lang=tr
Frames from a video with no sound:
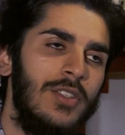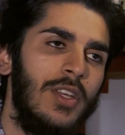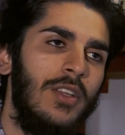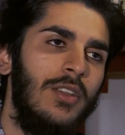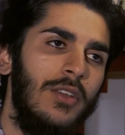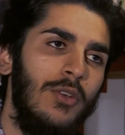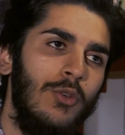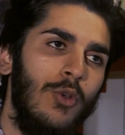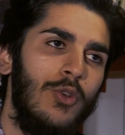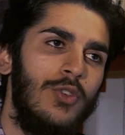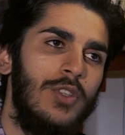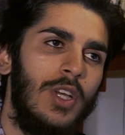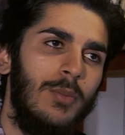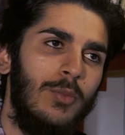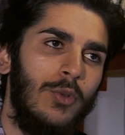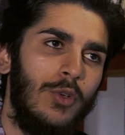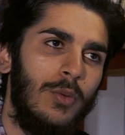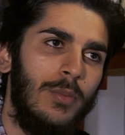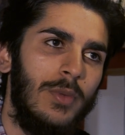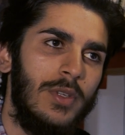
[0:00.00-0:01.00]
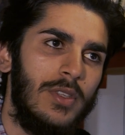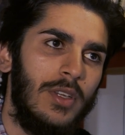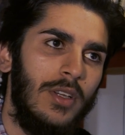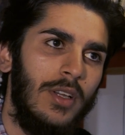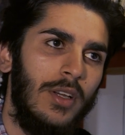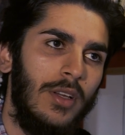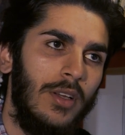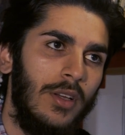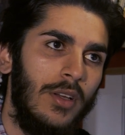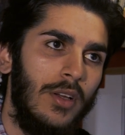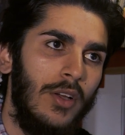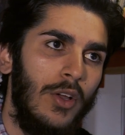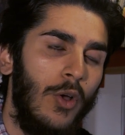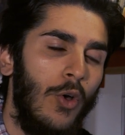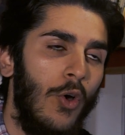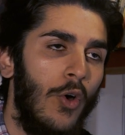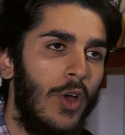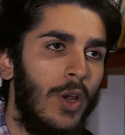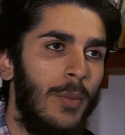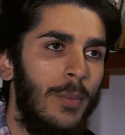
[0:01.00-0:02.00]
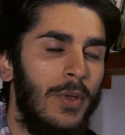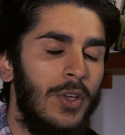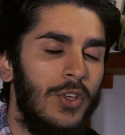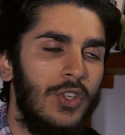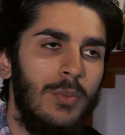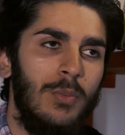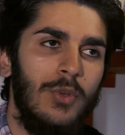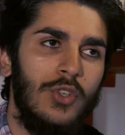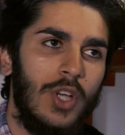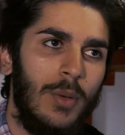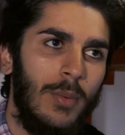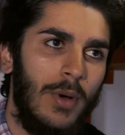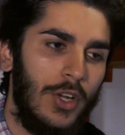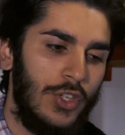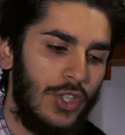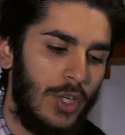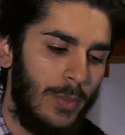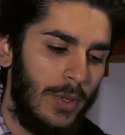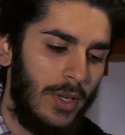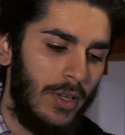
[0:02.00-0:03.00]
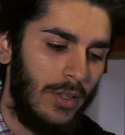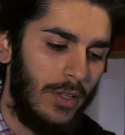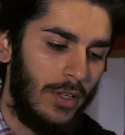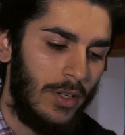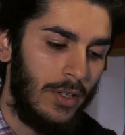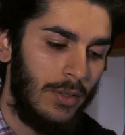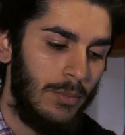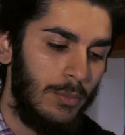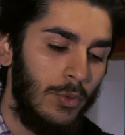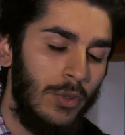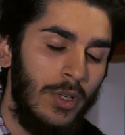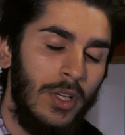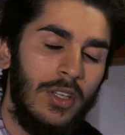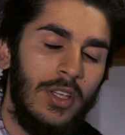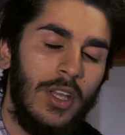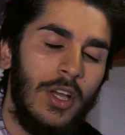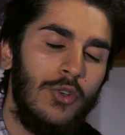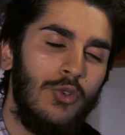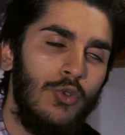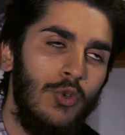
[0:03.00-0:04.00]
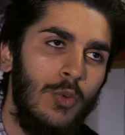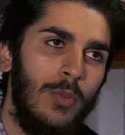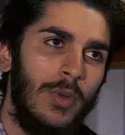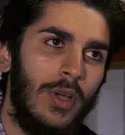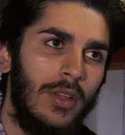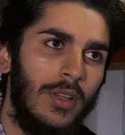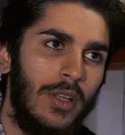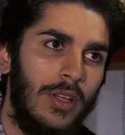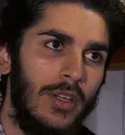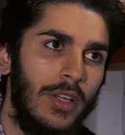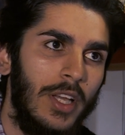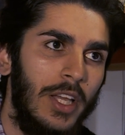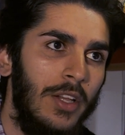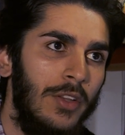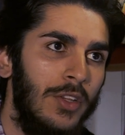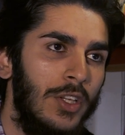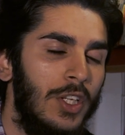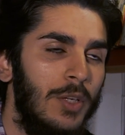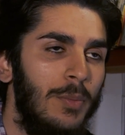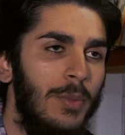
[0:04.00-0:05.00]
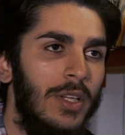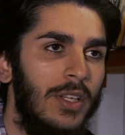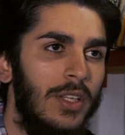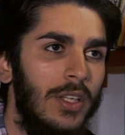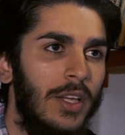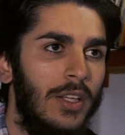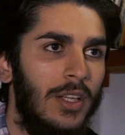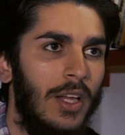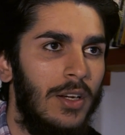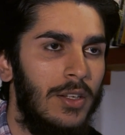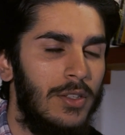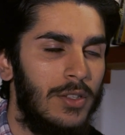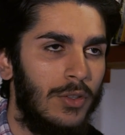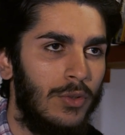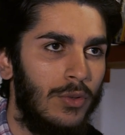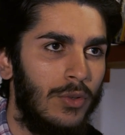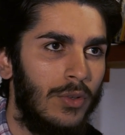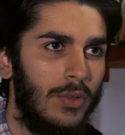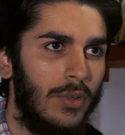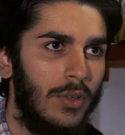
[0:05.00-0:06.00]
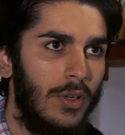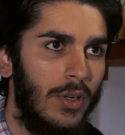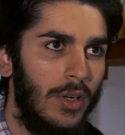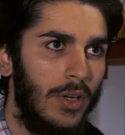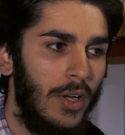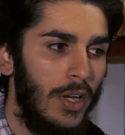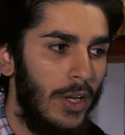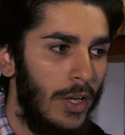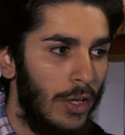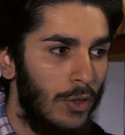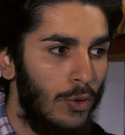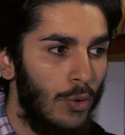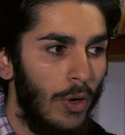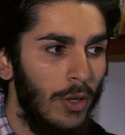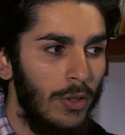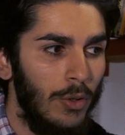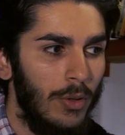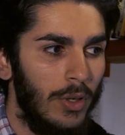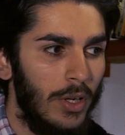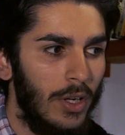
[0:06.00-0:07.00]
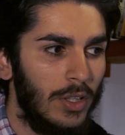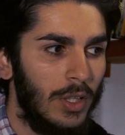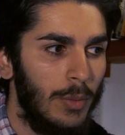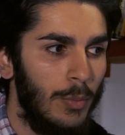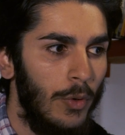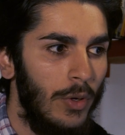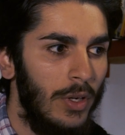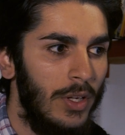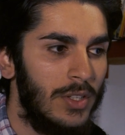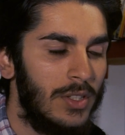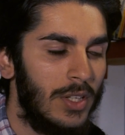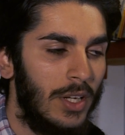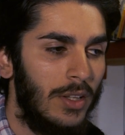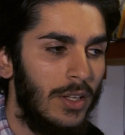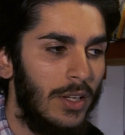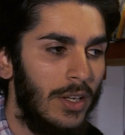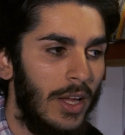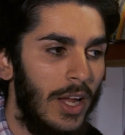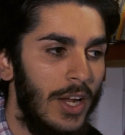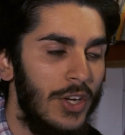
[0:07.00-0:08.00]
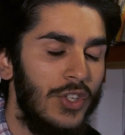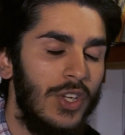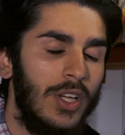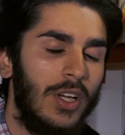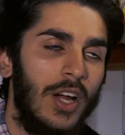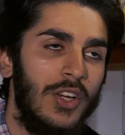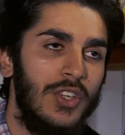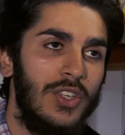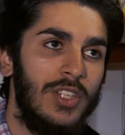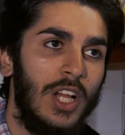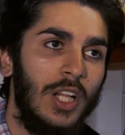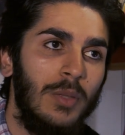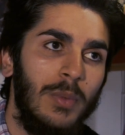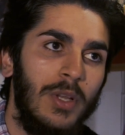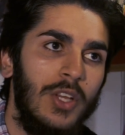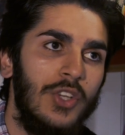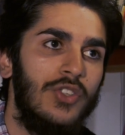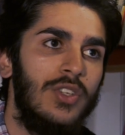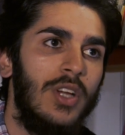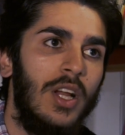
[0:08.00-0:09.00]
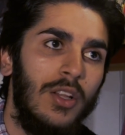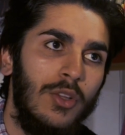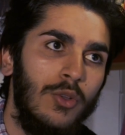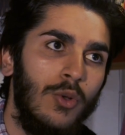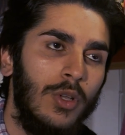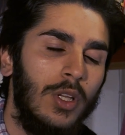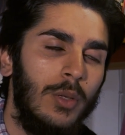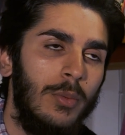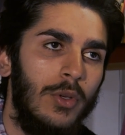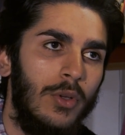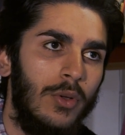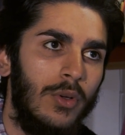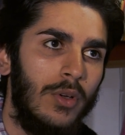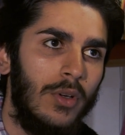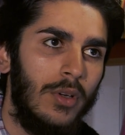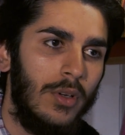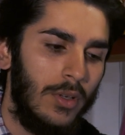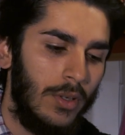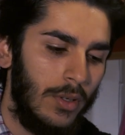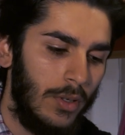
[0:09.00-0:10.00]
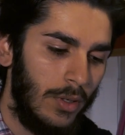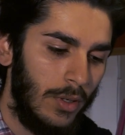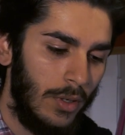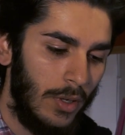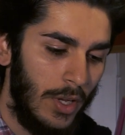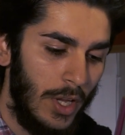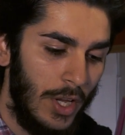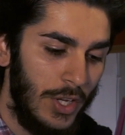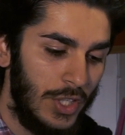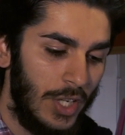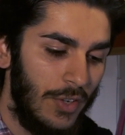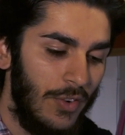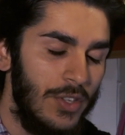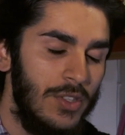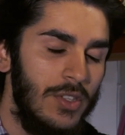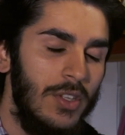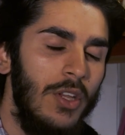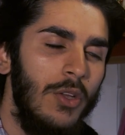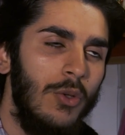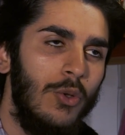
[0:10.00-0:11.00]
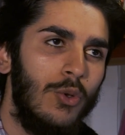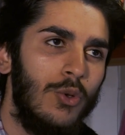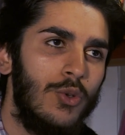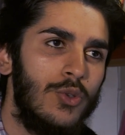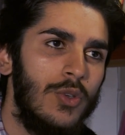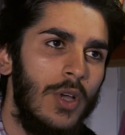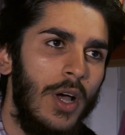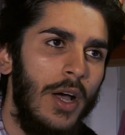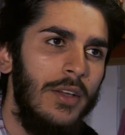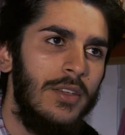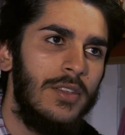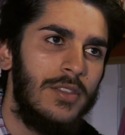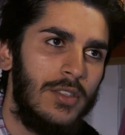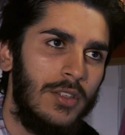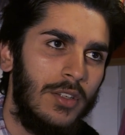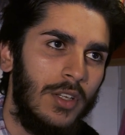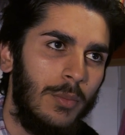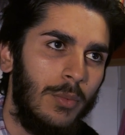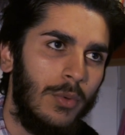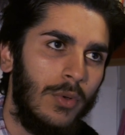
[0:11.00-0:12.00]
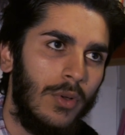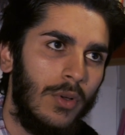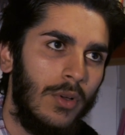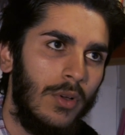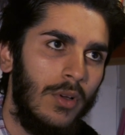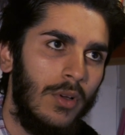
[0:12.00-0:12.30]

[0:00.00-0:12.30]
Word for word: insanları gözlemliyorum mesela. Öğrenmek için bir çaba harcamayanlar, buna ihtiyaç duymayanlar elindeki bilgiyi yeterli sanıyor. E doğal olarak da böyle insanlar her şeye karşı salt bir halinde olabiliyor. Çevresinde ne görüyorsa aynısını yapıyor.